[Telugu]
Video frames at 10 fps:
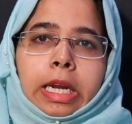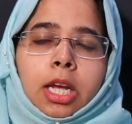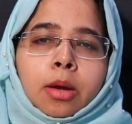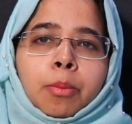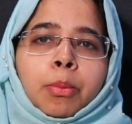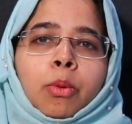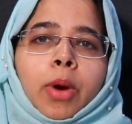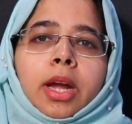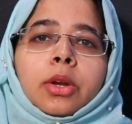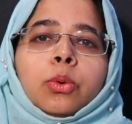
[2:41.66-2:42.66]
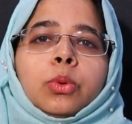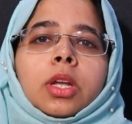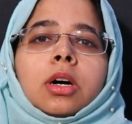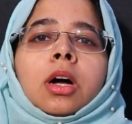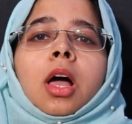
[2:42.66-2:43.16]
మేము హై
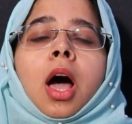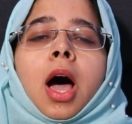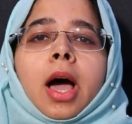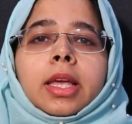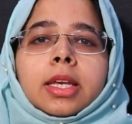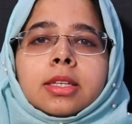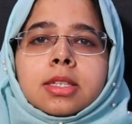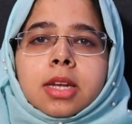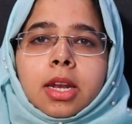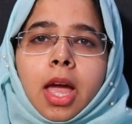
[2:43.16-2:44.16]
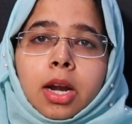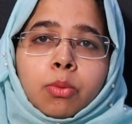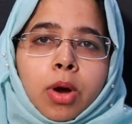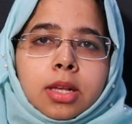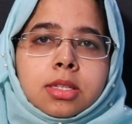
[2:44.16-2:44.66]
లెవెల్ ఎక్విప్మెంట్స్తో
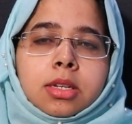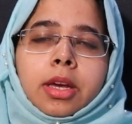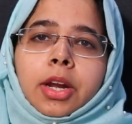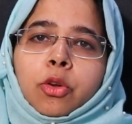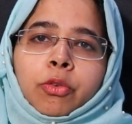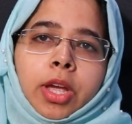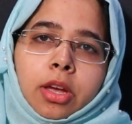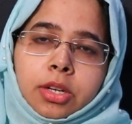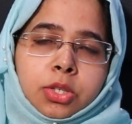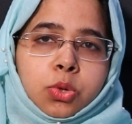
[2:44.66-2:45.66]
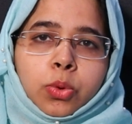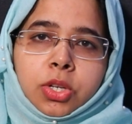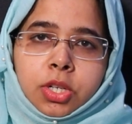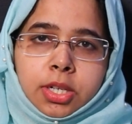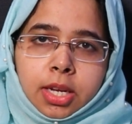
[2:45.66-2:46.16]
బెస్ట్
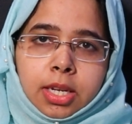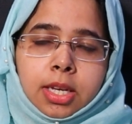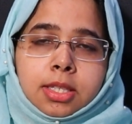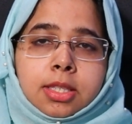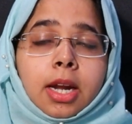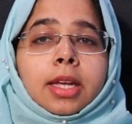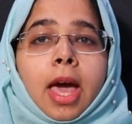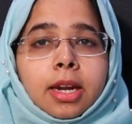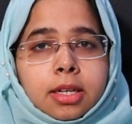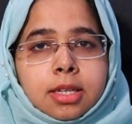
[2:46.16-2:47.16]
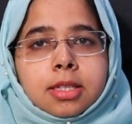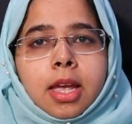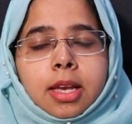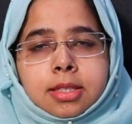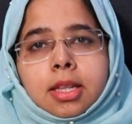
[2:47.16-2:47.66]
ట్రాన్స్ప్లాంటేషన్ ట్రీట్మెంట్ని ప్రొవైడ్ చేస్తాం
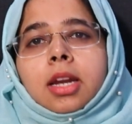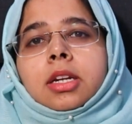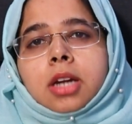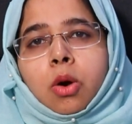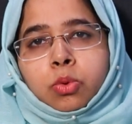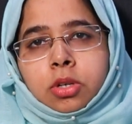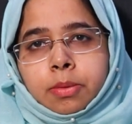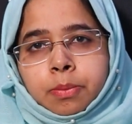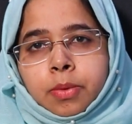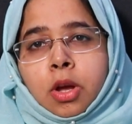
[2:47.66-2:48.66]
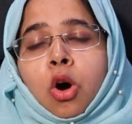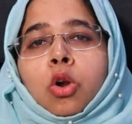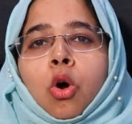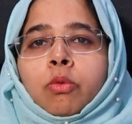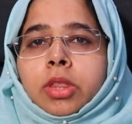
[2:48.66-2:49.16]
ఇది ష్యూర్గా సక్సెస్
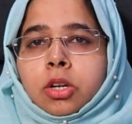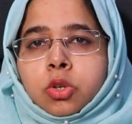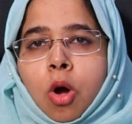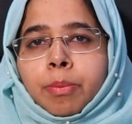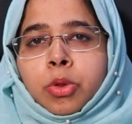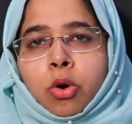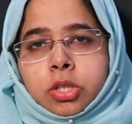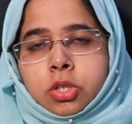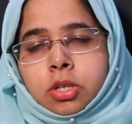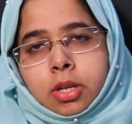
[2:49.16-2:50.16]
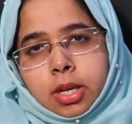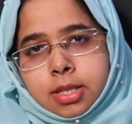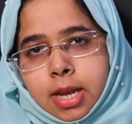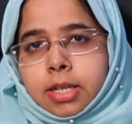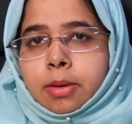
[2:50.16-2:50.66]
అవుతుందని గ్యారంటీ ఇస్తాం
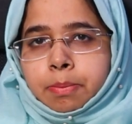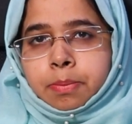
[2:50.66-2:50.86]
ఇది